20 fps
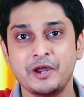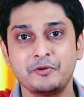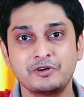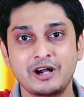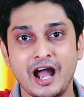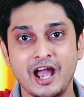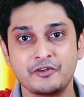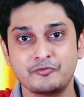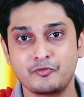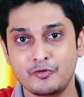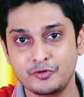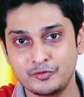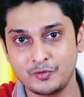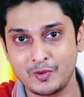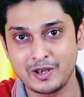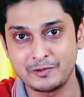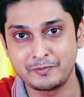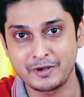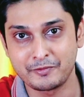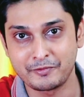এবং আইফোন
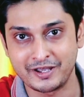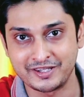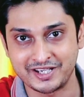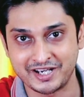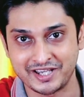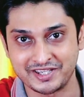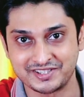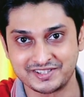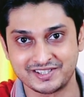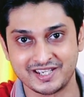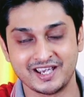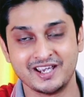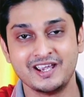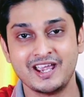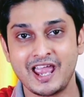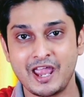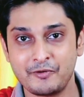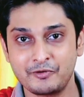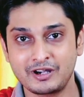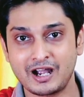টুয়েলভের বাজারে এসছে
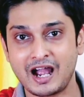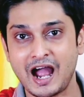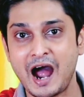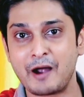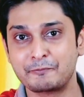এবং